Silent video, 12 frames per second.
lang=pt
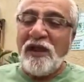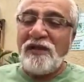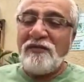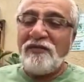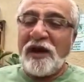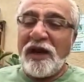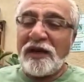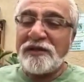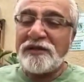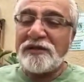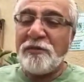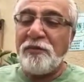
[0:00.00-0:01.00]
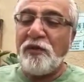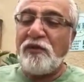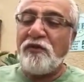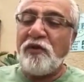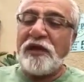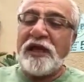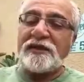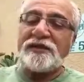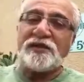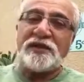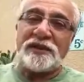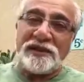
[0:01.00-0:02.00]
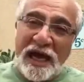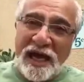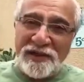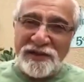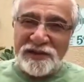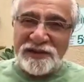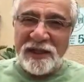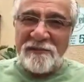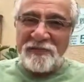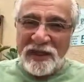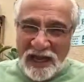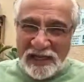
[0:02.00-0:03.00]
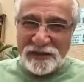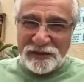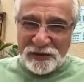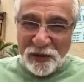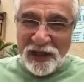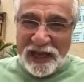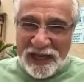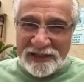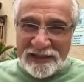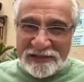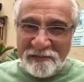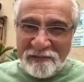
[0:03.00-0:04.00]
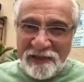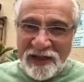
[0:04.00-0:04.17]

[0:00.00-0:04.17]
e fará que se povoem as cidades assoladas.